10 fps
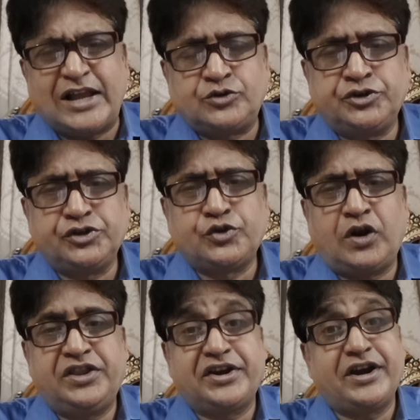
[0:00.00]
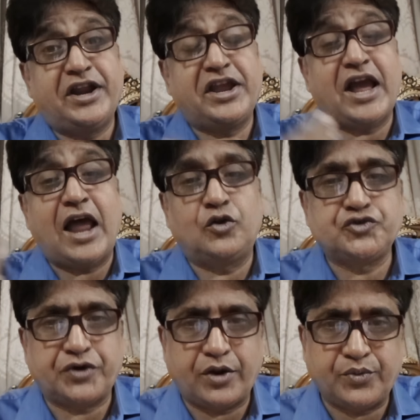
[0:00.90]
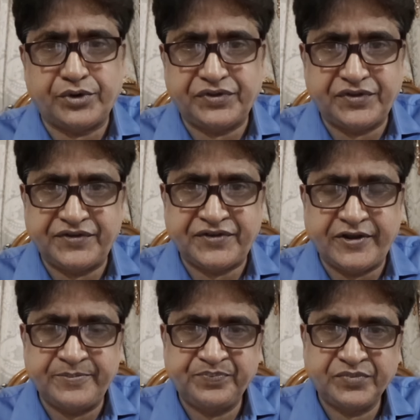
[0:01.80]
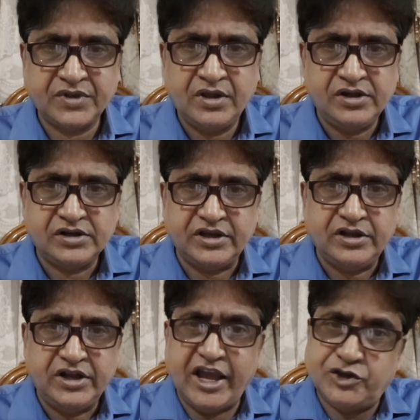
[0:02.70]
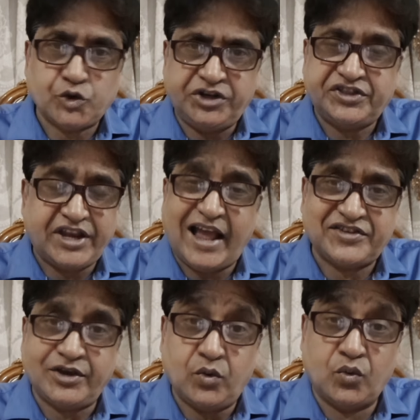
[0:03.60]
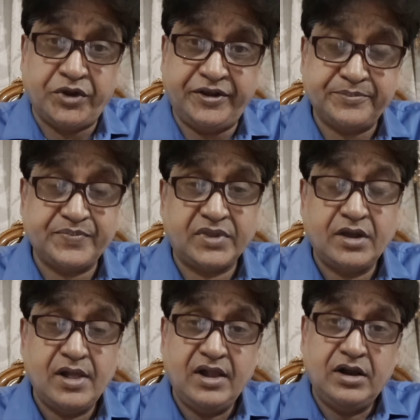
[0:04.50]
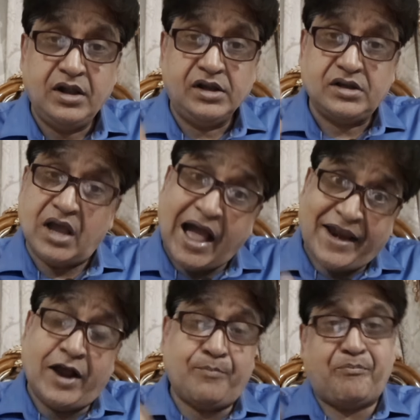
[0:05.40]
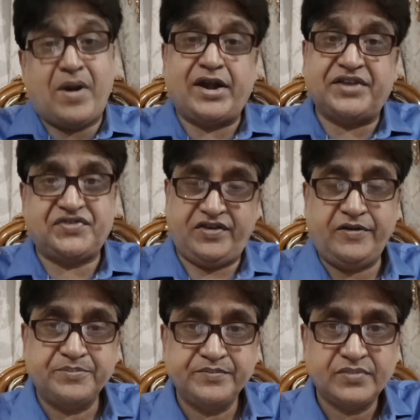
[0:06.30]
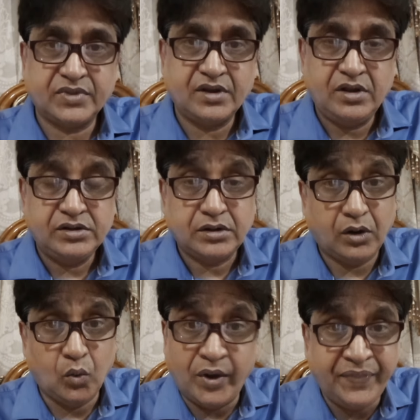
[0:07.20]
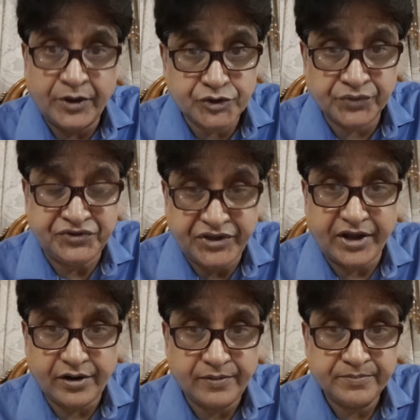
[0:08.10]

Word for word: রাজনৈতিক দলদেরকে ডেকে আলোচনা করতেছে এই চরিত্রে আছে উনি আর এক পার্ট আছে গোয়েন্দা সংস্থার